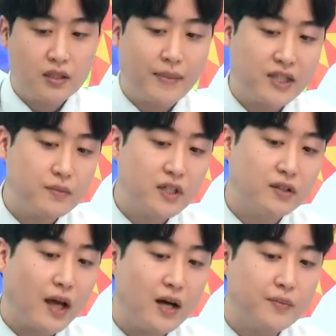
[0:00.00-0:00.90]
그 마침 그
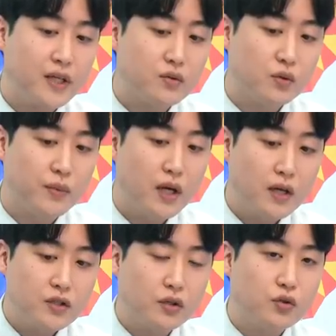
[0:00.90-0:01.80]
다음날 좀
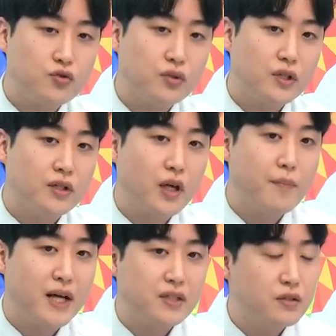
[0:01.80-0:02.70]
철도주들이 크게
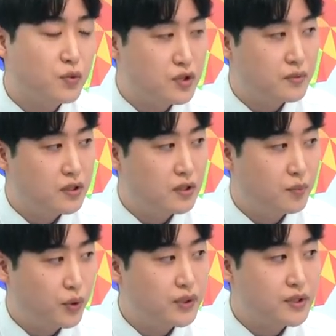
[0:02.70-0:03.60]
빠지는 모습을
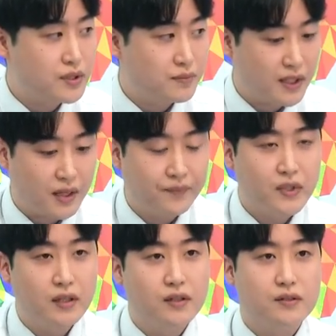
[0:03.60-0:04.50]
보였었습니다.
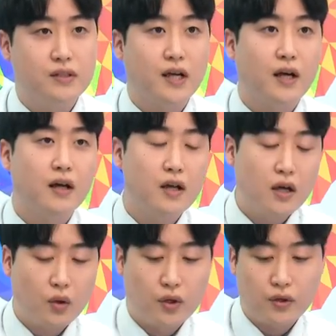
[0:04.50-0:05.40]
그래서 제가
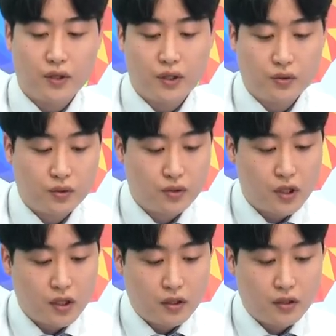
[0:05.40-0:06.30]
월요일에도
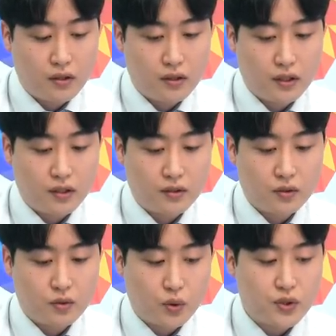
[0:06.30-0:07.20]
어,
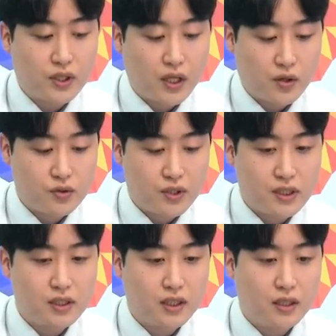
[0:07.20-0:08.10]
이런 조정이 나올 수
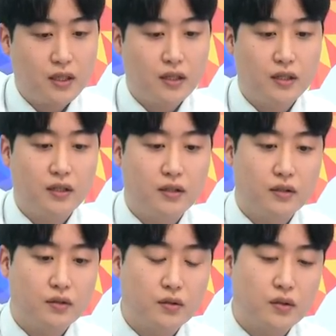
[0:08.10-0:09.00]
있으니 어,
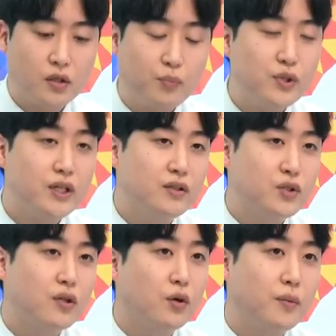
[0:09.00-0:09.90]
섣불리
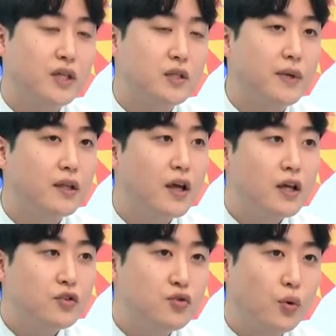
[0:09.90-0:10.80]
투자는 어렵겠지만
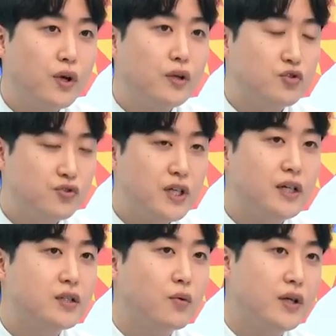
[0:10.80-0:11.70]
주, 오히려
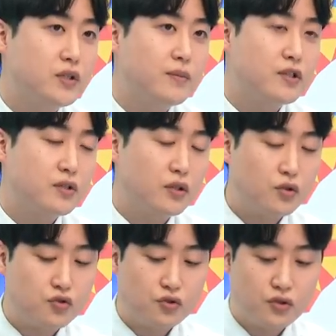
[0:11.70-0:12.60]
중장기적 관점에서
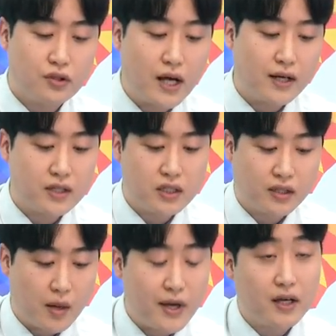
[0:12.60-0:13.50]
철도주들을 하락시
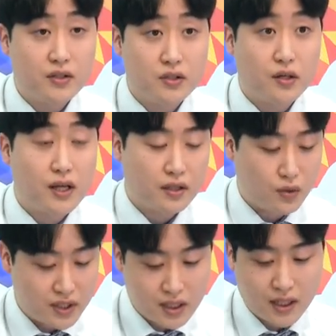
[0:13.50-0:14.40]
담아가는 전략은
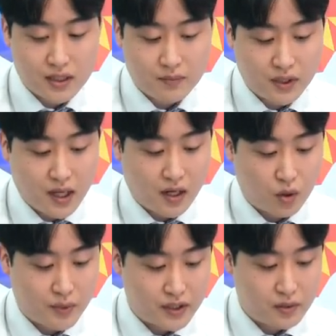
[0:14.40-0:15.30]

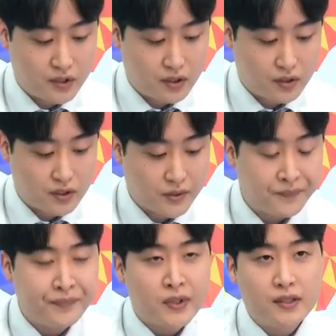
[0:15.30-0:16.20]
괜찮겠습니다라고 말씀을 드렸죠.
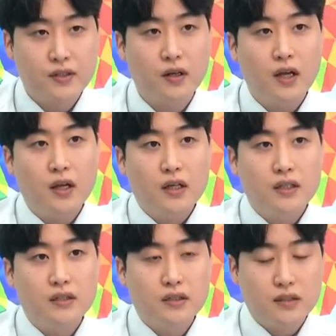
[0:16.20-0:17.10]
그래서
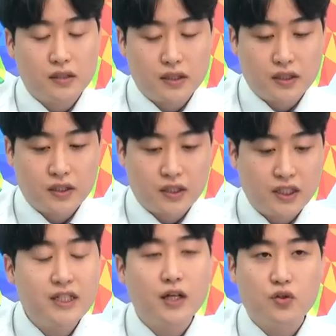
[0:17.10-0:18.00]
그
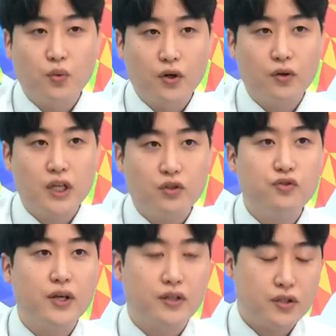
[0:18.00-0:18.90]
지지난주 월요일
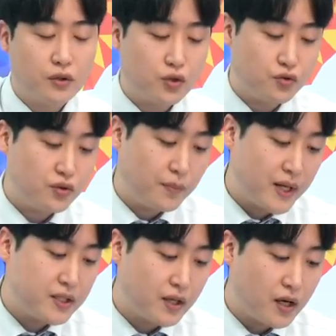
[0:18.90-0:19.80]
이후에는 철도주들이
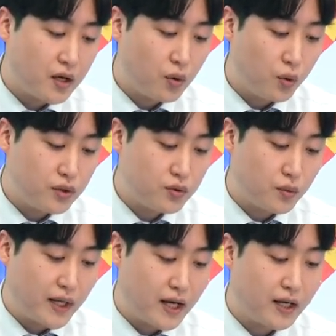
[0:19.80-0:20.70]
빠지다가 오늘
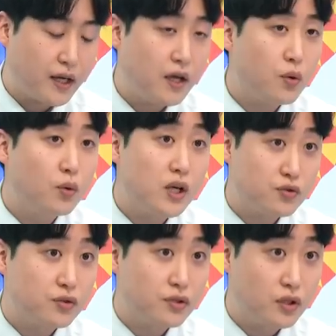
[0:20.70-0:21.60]
좀 강하게
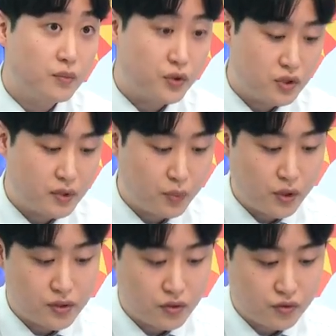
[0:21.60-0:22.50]
올라주는 그런 모습을
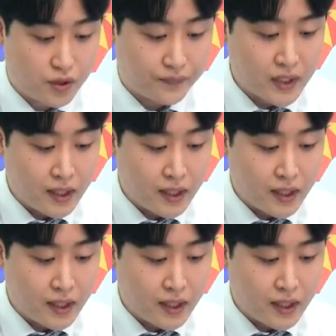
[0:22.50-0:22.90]
보였었고요.